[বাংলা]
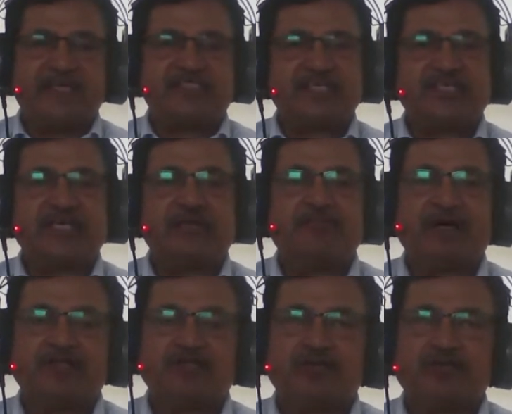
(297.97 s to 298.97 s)
সেটার
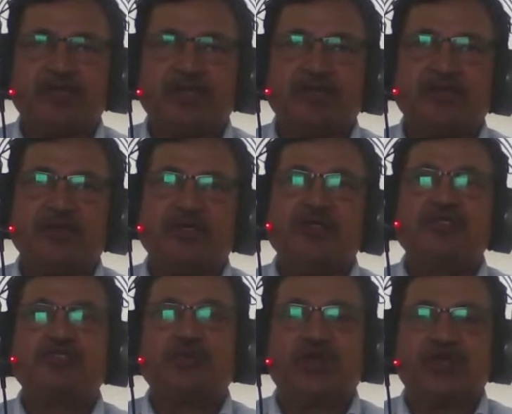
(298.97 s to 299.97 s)
মাধ্যমে
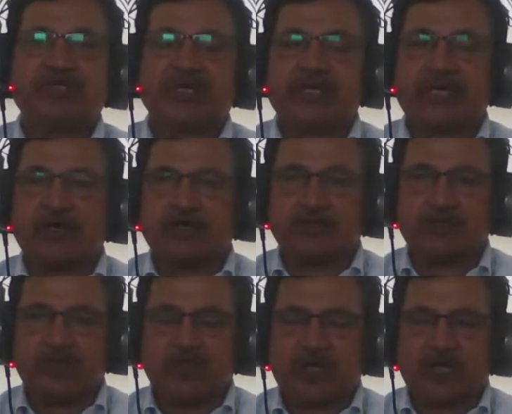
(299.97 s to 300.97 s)
শরীরটাকে গঠন
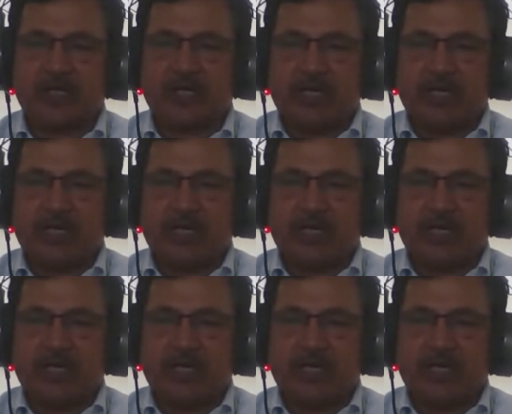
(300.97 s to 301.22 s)
করা